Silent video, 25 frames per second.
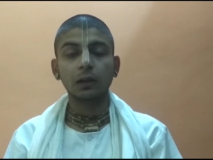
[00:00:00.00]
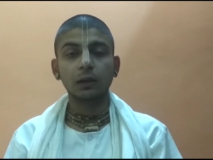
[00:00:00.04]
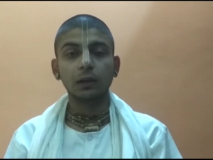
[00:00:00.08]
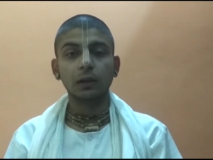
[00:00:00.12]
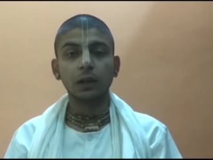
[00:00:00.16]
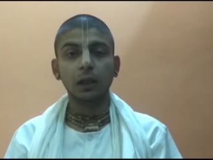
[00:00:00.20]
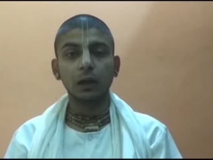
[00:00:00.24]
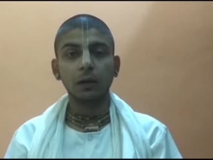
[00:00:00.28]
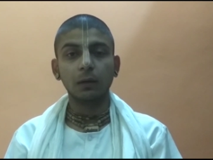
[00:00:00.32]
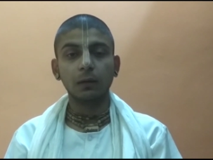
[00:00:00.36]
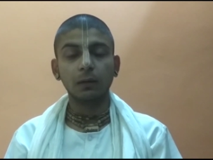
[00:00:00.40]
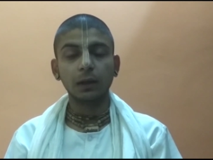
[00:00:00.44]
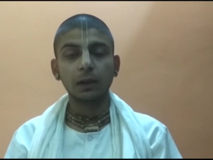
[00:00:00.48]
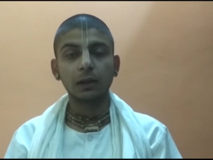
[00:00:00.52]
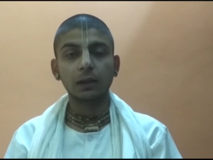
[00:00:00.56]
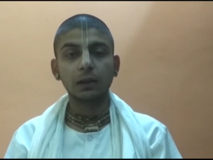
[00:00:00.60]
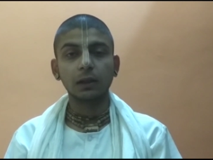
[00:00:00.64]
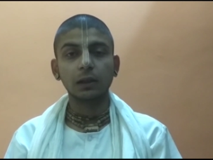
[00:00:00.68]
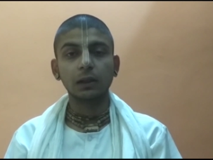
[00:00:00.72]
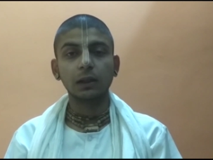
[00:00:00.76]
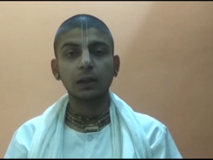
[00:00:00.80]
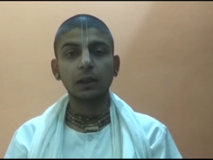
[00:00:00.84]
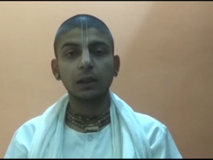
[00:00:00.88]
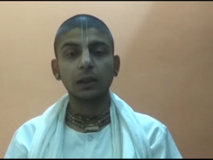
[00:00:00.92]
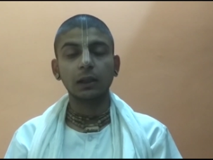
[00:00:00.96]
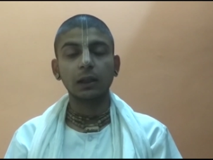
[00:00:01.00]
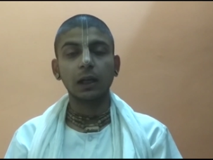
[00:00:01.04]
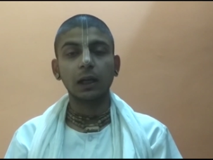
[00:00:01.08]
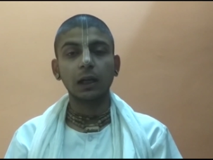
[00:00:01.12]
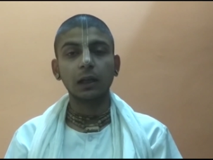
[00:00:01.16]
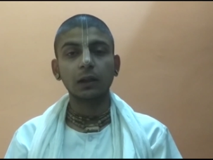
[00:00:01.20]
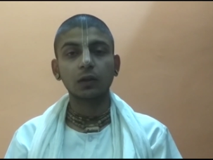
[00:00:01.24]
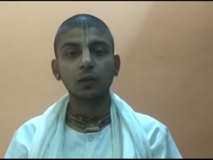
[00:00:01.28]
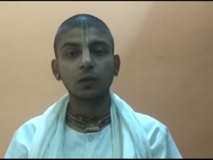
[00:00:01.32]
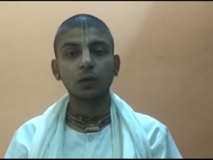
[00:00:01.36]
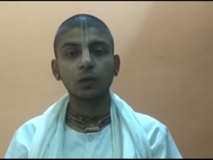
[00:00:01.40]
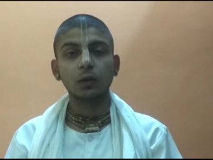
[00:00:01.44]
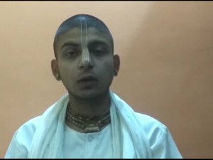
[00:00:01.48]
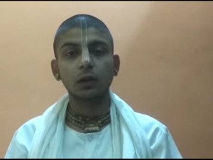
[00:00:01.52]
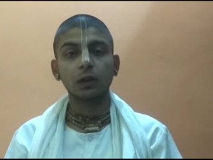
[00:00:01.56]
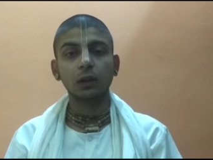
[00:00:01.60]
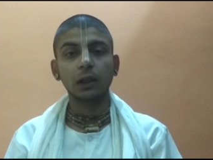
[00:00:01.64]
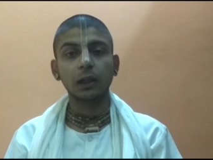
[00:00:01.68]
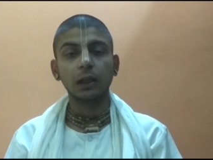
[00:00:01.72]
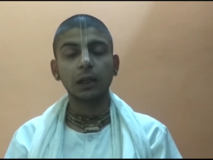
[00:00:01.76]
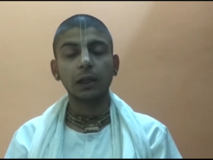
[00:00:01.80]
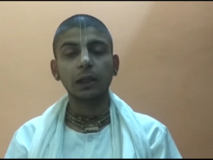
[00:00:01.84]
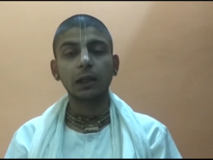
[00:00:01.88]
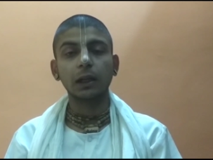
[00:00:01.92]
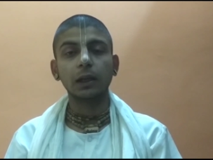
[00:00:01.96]
दृणवत श्री हरिदास को
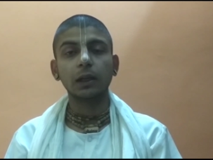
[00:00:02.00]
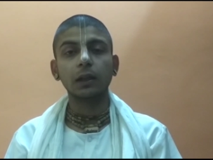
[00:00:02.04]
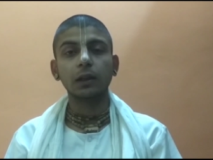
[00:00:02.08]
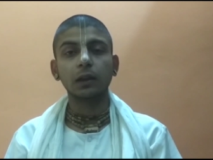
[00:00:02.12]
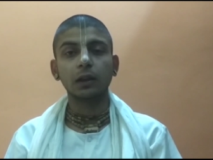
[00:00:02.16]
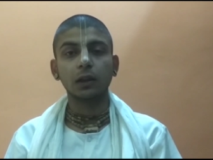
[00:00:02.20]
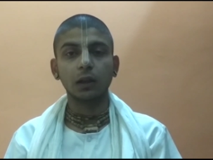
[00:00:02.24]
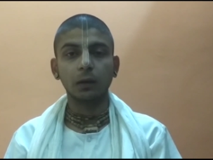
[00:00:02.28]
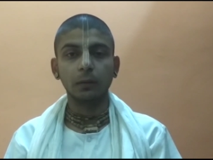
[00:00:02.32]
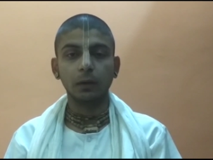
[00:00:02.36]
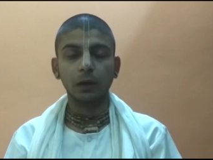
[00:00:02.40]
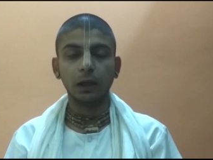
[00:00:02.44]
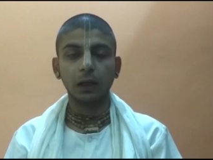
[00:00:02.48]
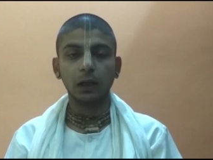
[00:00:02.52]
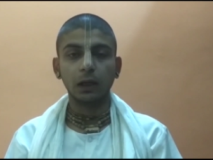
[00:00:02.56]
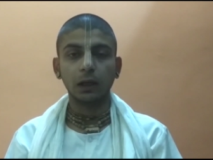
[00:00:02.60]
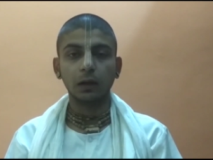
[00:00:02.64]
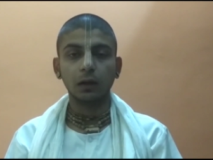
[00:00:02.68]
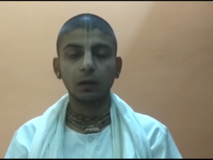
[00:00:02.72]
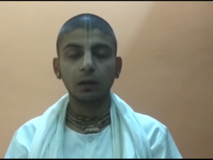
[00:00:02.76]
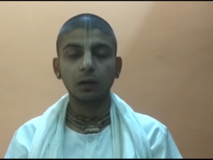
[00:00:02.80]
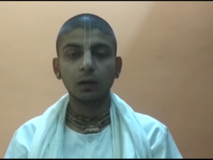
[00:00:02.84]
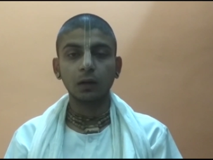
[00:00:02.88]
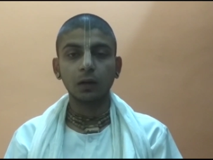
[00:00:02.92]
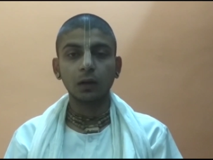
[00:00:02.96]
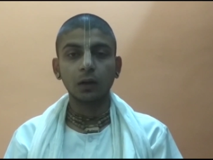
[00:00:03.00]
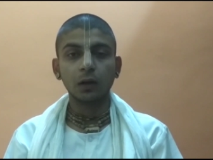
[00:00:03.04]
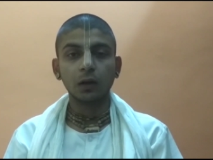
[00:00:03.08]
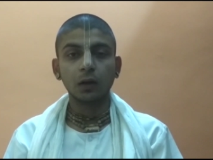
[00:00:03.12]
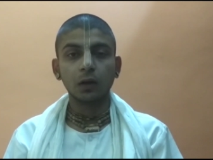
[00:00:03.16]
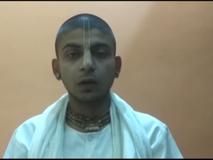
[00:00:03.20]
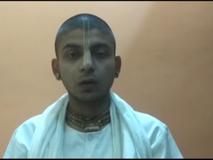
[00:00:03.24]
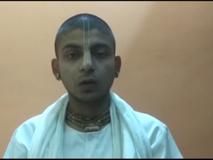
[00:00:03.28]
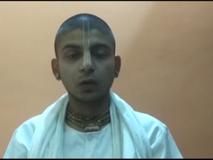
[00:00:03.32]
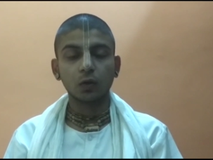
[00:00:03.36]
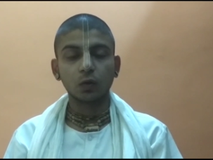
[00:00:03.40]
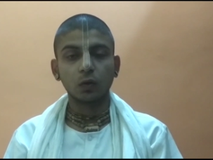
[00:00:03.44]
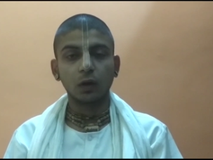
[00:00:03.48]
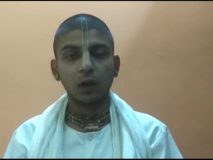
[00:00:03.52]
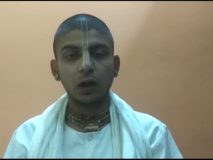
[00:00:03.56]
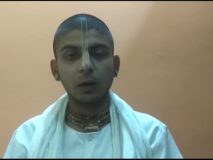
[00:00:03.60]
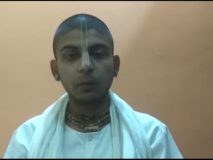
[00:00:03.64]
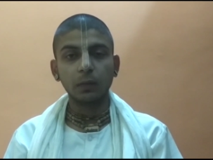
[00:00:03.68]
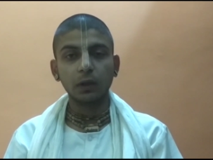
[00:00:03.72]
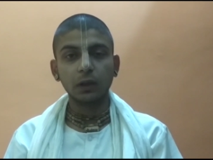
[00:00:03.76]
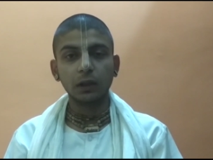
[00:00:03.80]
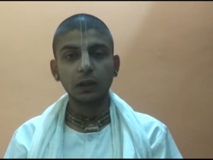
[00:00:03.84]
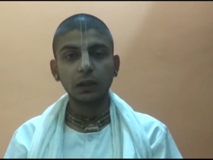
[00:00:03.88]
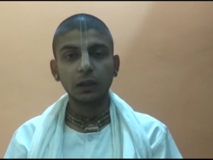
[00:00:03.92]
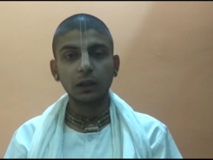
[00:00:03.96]
टरे न नित्य विहार तो
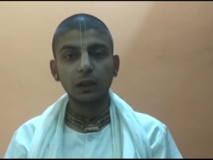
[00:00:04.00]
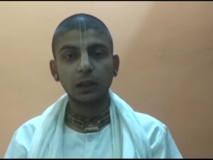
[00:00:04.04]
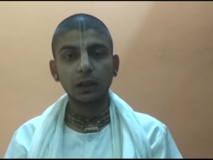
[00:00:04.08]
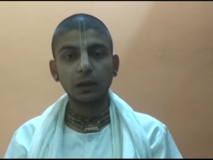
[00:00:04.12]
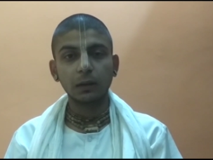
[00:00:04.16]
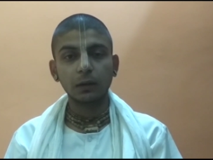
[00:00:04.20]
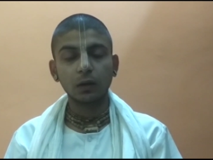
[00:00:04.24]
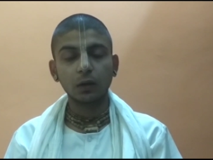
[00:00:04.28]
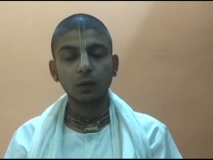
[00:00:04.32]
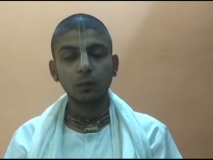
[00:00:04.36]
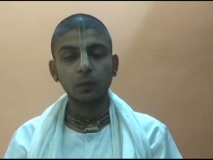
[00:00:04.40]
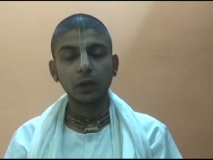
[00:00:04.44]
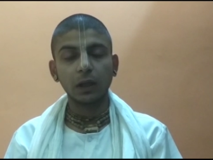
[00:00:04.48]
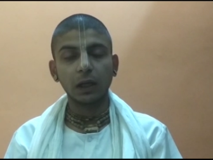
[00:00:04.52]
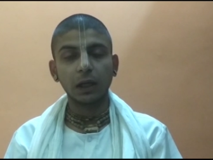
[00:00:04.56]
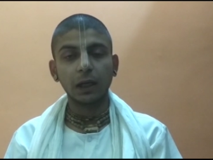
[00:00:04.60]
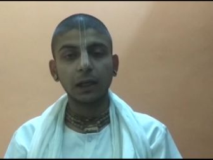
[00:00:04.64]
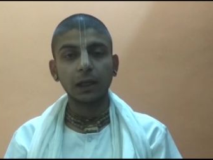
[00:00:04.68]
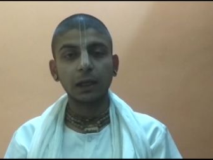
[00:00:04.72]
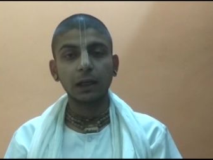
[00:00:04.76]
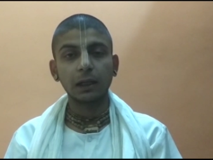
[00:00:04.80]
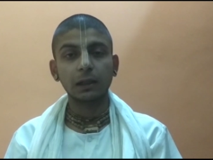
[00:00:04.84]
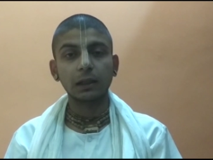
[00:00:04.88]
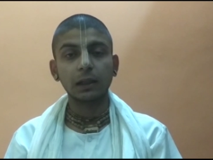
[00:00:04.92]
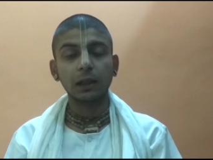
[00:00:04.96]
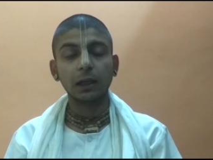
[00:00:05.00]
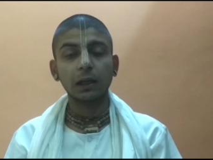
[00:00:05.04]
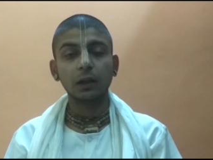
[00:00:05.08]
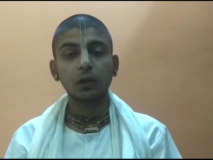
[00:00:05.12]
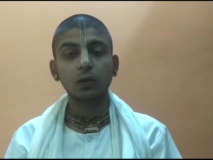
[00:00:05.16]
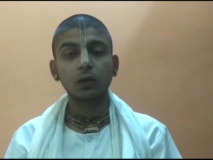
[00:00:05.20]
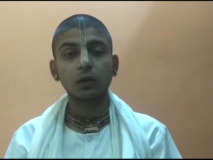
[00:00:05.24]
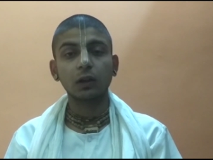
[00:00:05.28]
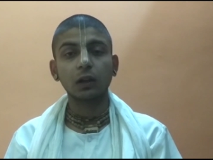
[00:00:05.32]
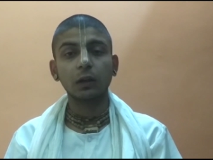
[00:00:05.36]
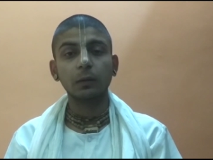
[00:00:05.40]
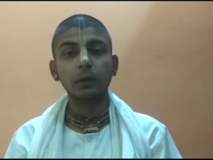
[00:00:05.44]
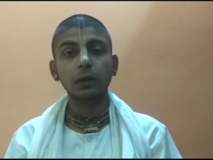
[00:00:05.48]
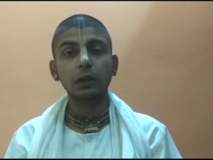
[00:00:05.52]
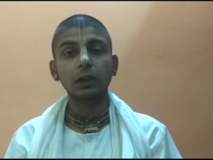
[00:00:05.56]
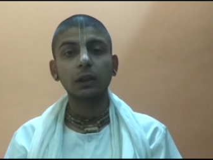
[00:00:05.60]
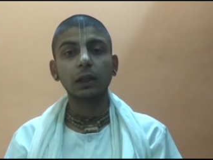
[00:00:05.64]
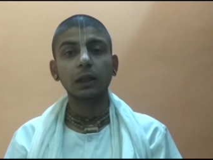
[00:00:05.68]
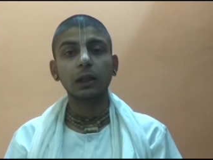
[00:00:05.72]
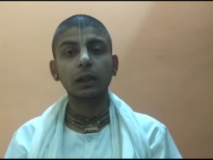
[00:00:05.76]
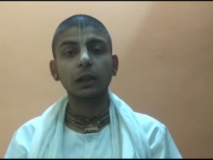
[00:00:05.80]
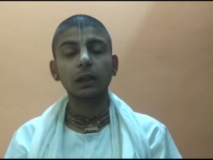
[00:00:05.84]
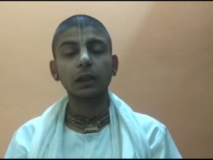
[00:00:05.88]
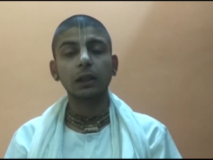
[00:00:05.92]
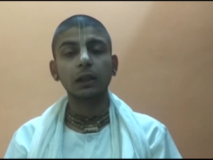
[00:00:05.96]
स्वामी जी का तो बिहार ऐसा है जो कभी
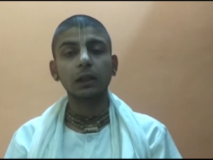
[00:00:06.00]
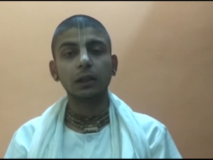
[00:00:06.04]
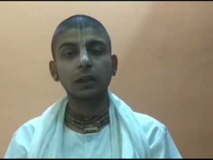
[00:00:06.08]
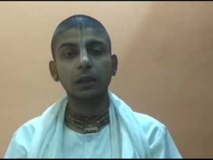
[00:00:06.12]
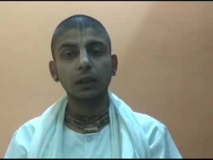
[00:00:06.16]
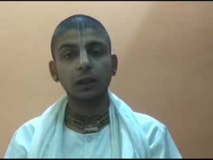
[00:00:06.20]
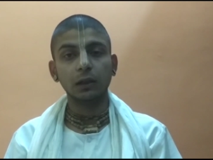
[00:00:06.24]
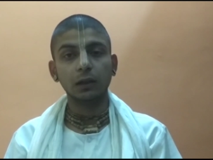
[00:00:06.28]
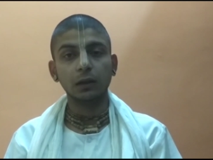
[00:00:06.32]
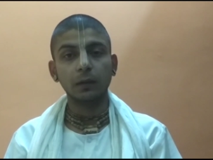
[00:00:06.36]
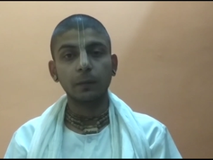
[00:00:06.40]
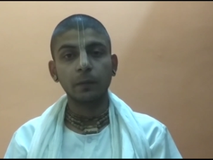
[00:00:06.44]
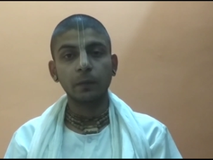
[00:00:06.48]
टरे ही नहीं टरे